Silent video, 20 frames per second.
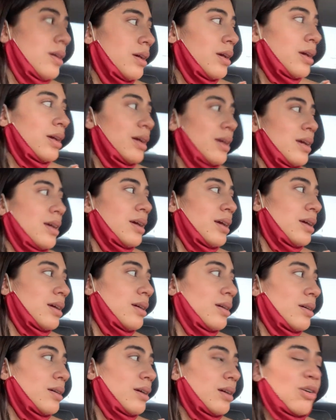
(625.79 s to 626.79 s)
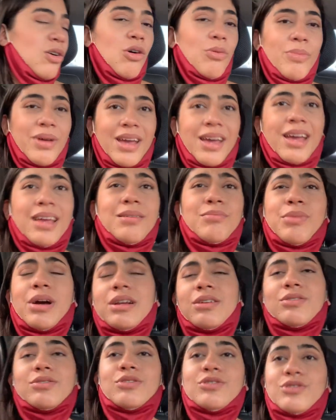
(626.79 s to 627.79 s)
Eh, come,
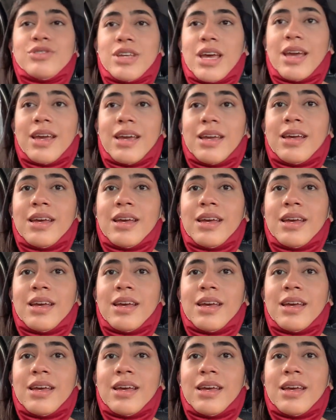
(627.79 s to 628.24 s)
bueno, no sé. Eh,